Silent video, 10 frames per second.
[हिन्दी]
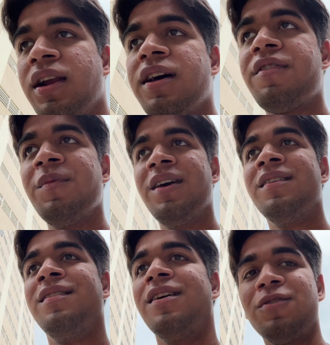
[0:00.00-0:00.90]
क्लास में
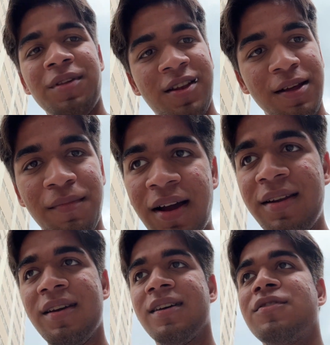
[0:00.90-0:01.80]
या तो मैं स्लिंग बैग
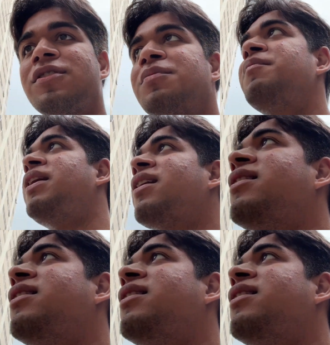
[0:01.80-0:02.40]
लेके आता हूँ या तो मैं बैग